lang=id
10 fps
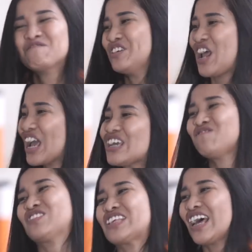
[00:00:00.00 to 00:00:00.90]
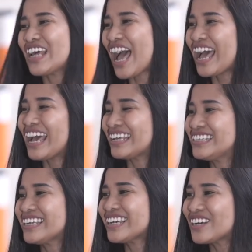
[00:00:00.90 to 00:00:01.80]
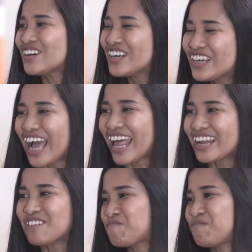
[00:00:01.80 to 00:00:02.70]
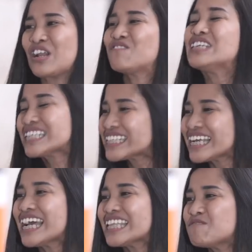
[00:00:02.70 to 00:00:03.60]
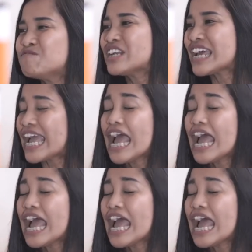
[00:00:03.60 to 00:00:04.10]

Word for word: Bu Naya bercanda aja, enggak, mana bisa saya gantiin Bu Naya.